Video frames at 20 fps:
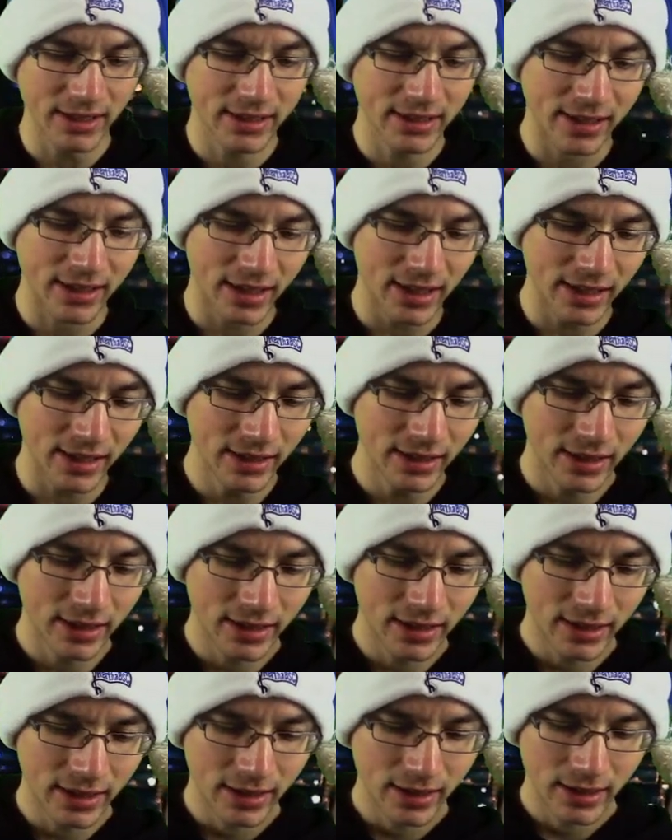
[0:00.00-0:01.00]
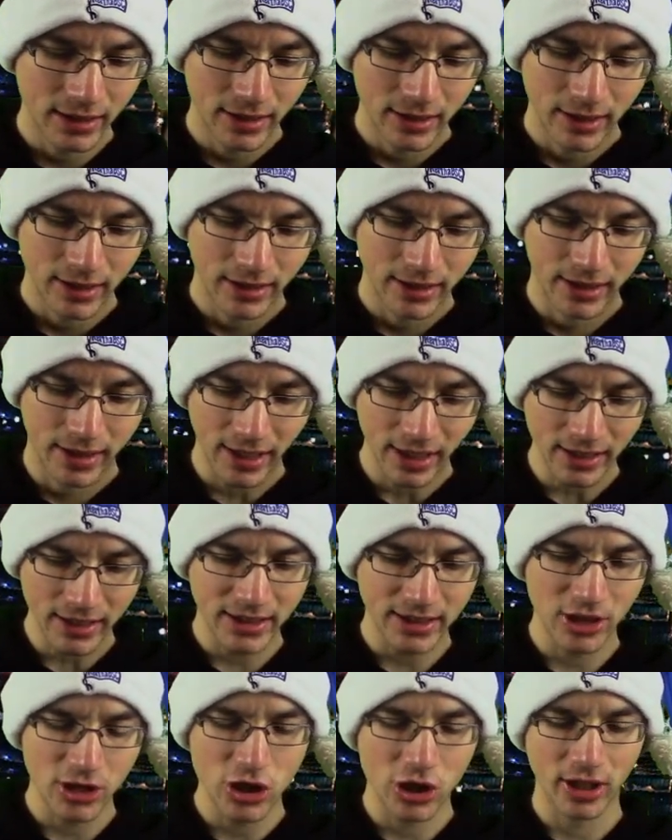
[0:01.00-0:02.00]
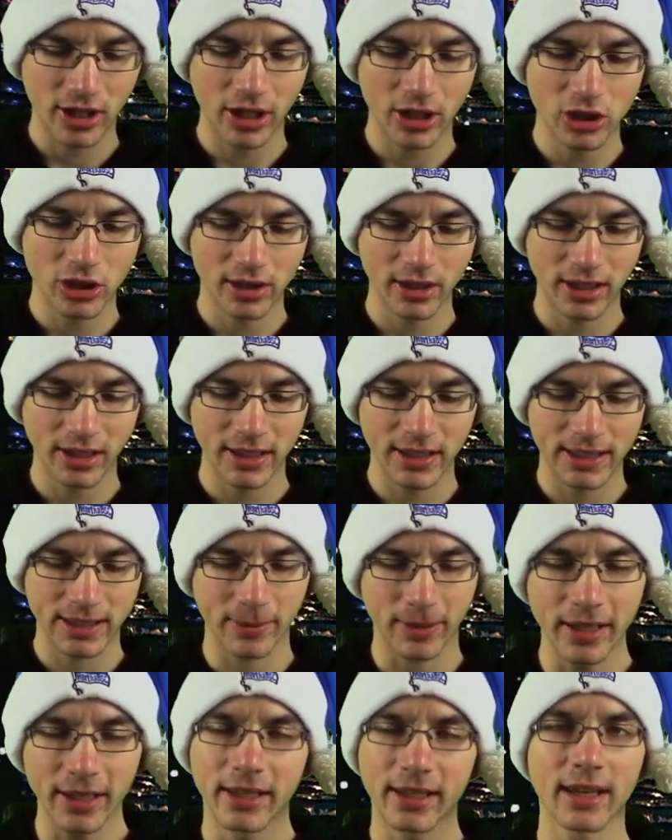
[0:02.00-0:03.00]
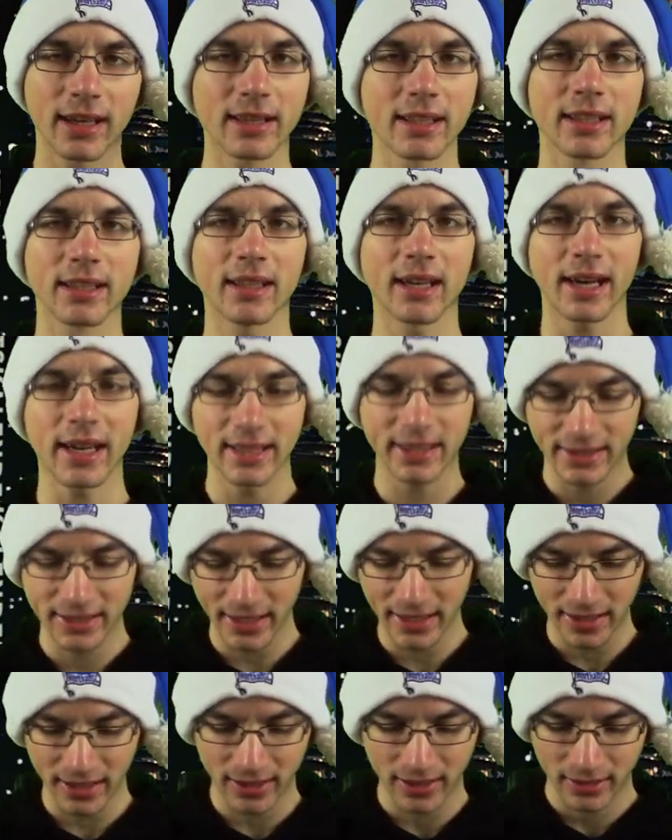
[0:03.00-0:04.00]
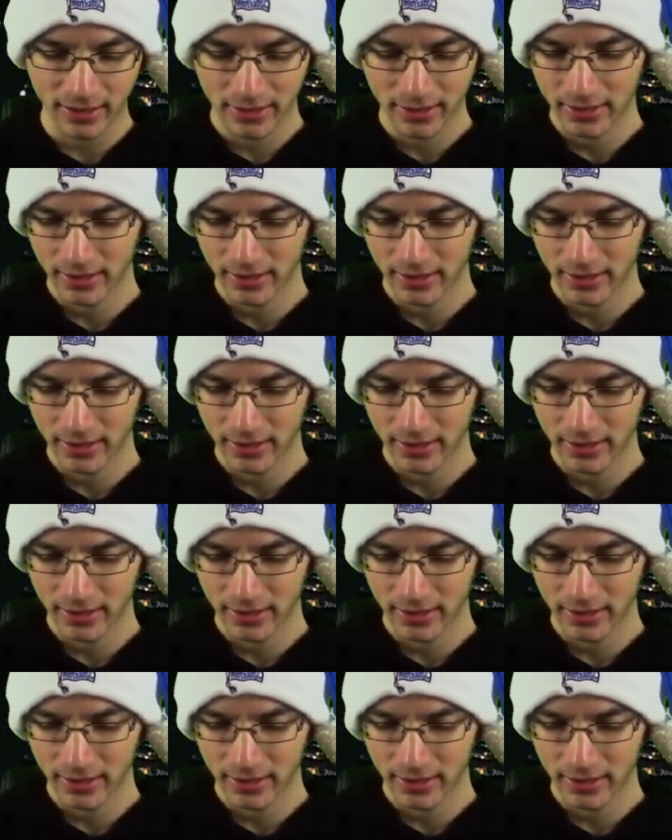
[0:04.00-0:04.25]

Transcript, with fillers: die drei Kärtchen, Schrägstrich, zwei Kärtchen, ein Sticker.